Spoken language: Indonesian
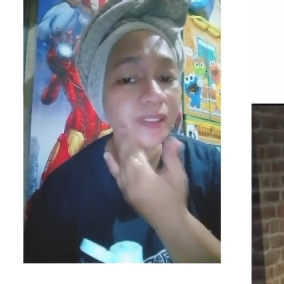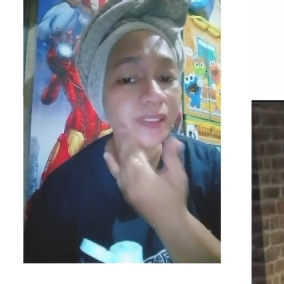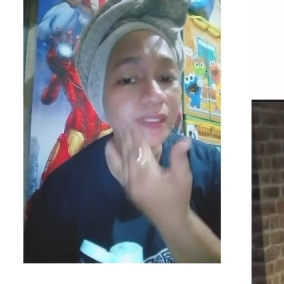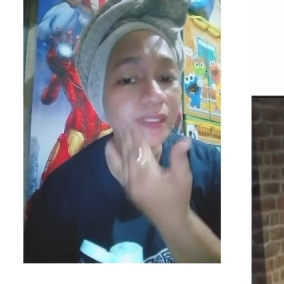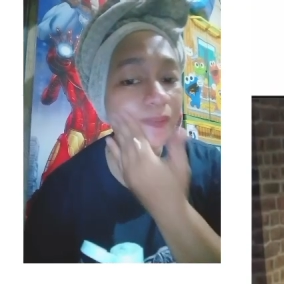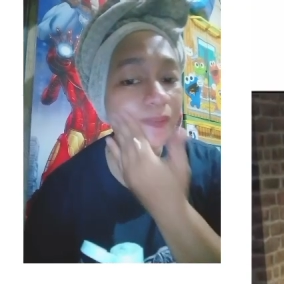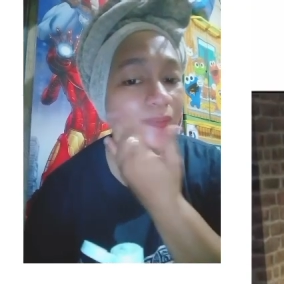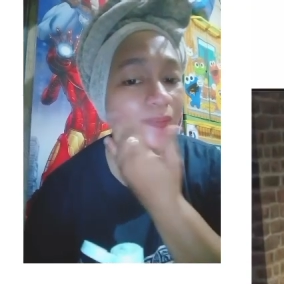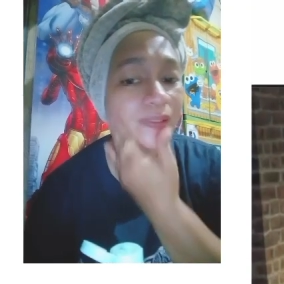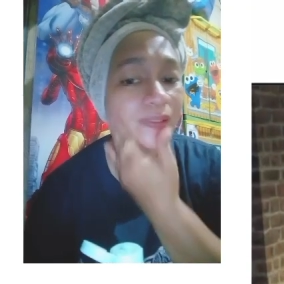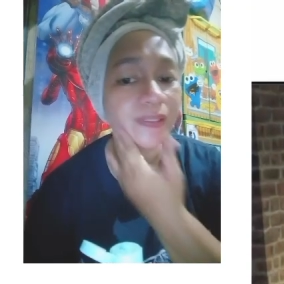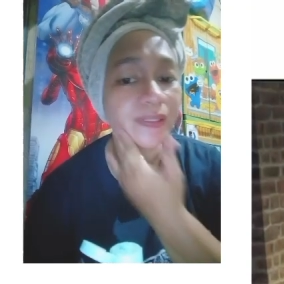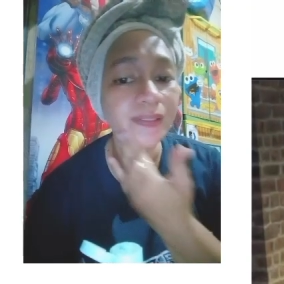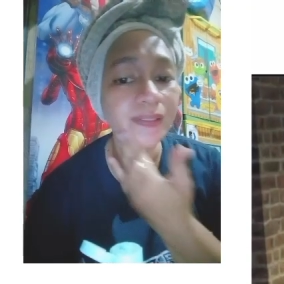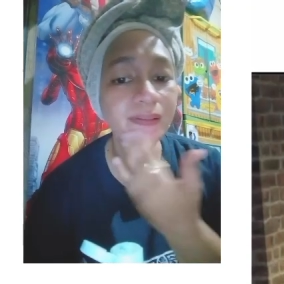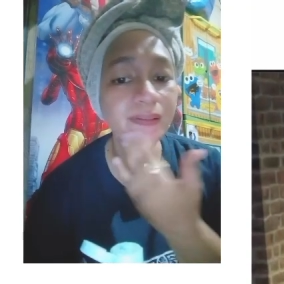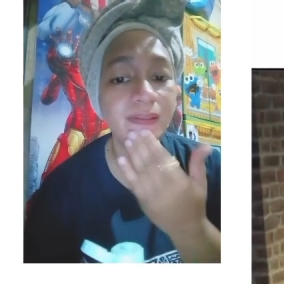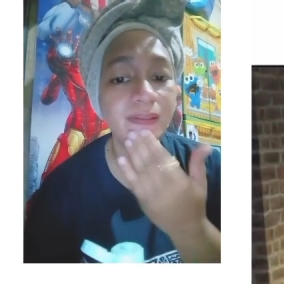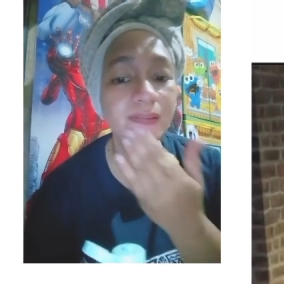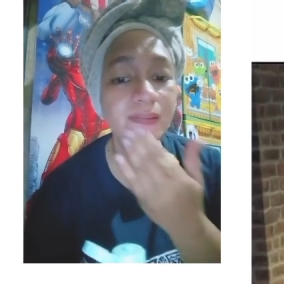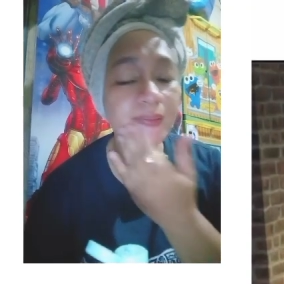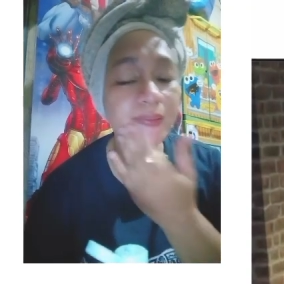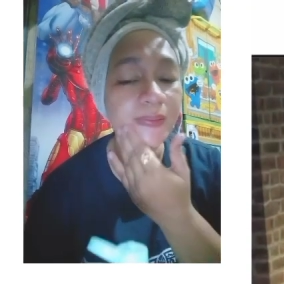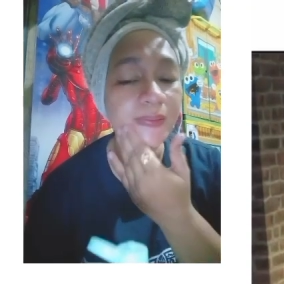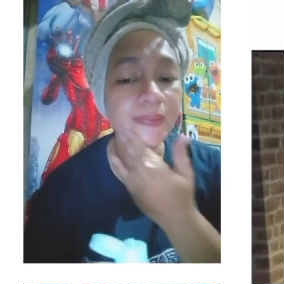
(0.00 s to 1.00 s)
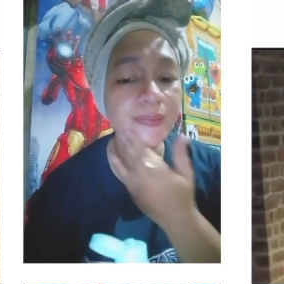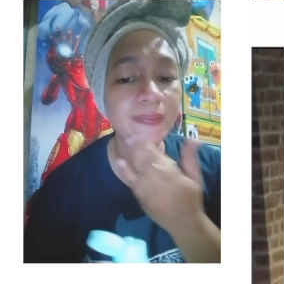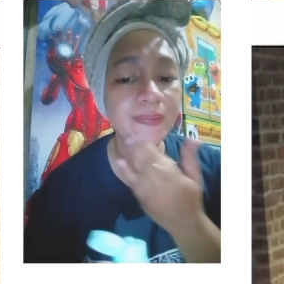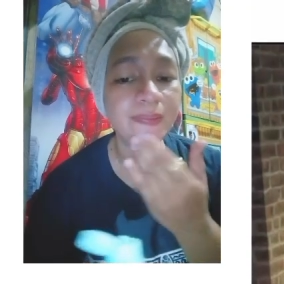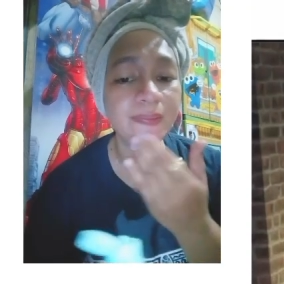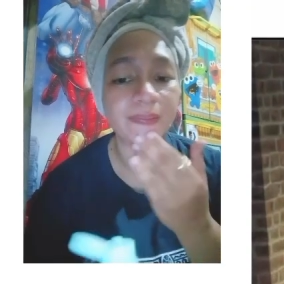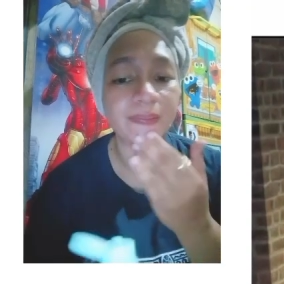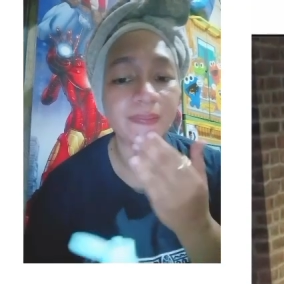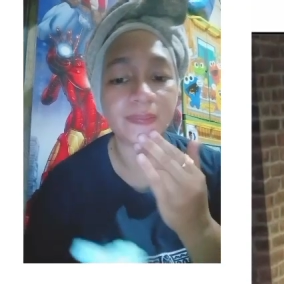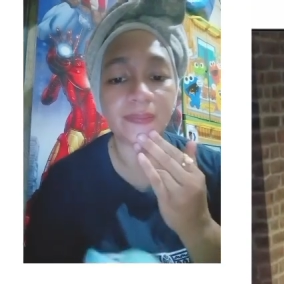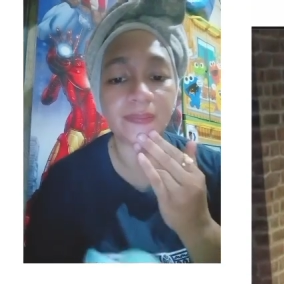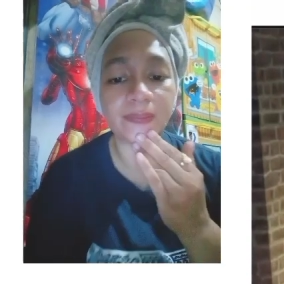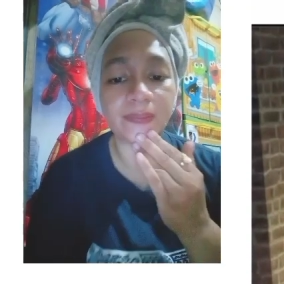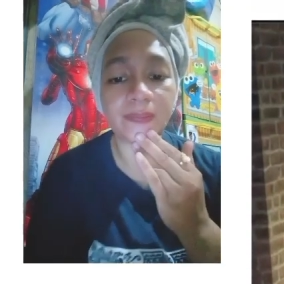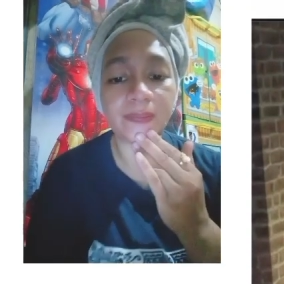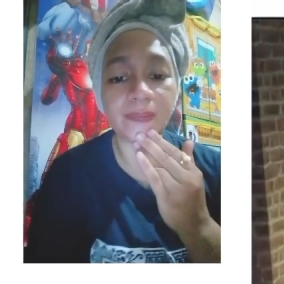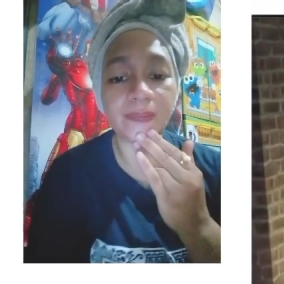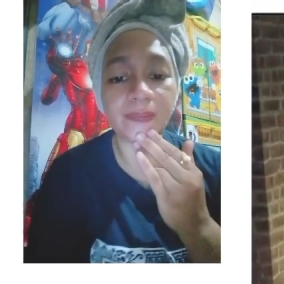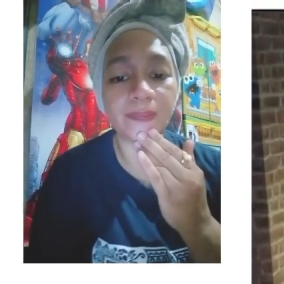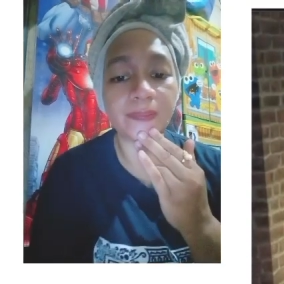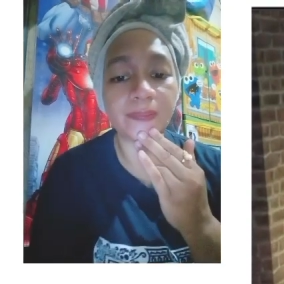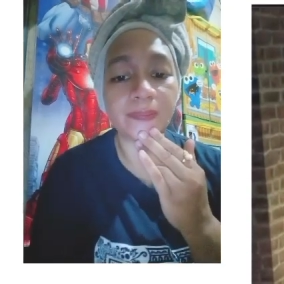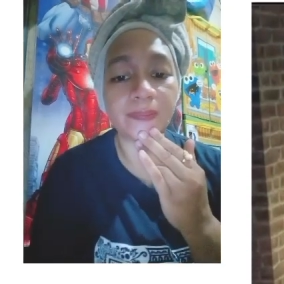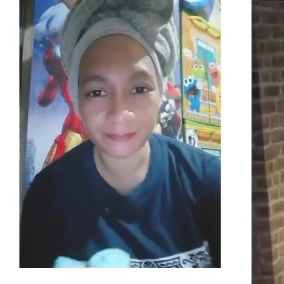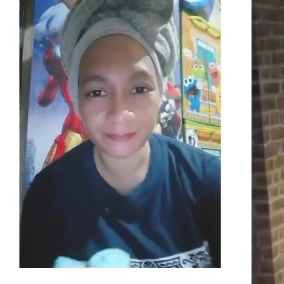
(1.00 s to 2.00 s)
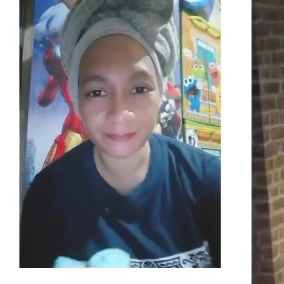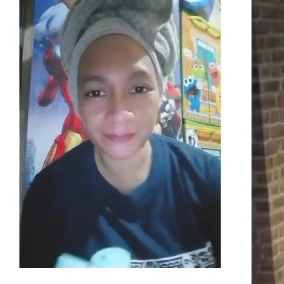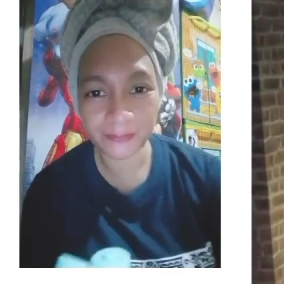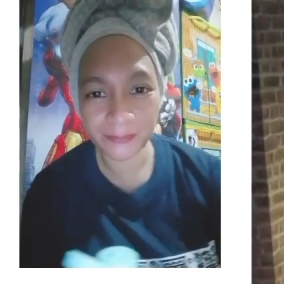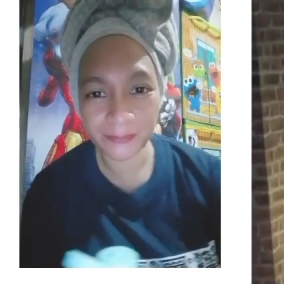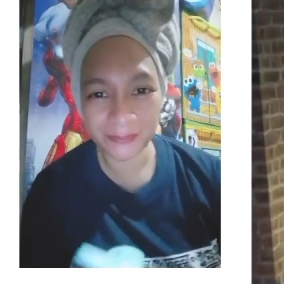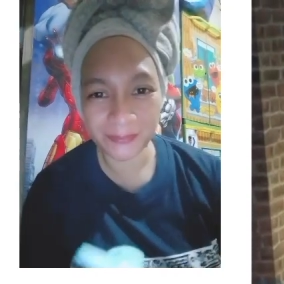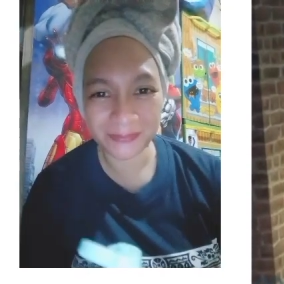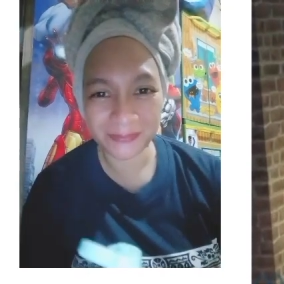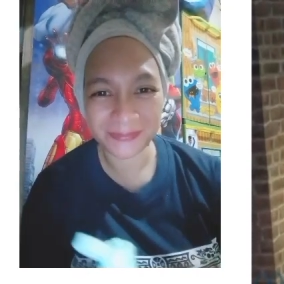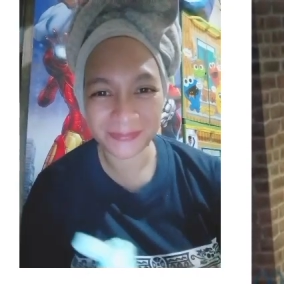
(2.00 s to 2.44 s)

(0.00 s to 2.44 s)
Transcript: nih Nah, kan si